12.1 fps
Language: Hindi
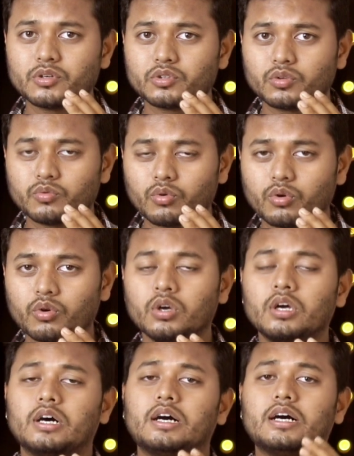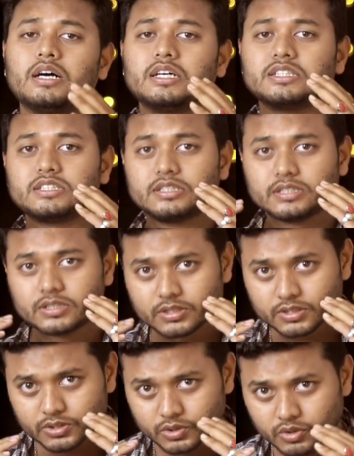जो वो आ,
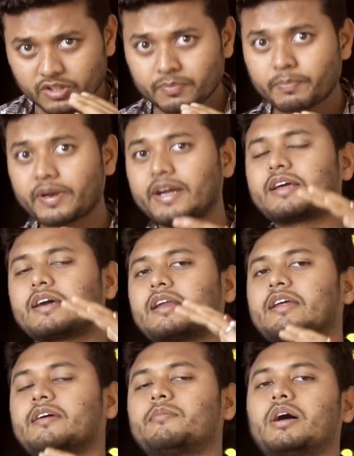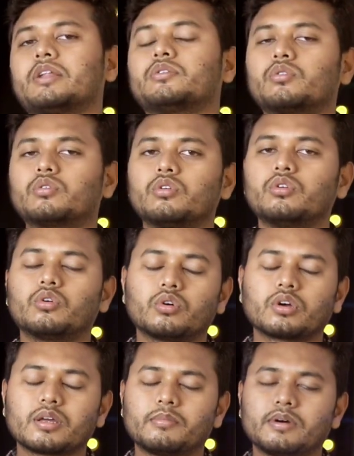जो स्प्रेड कर रहे हैं बातों को लोगों के मन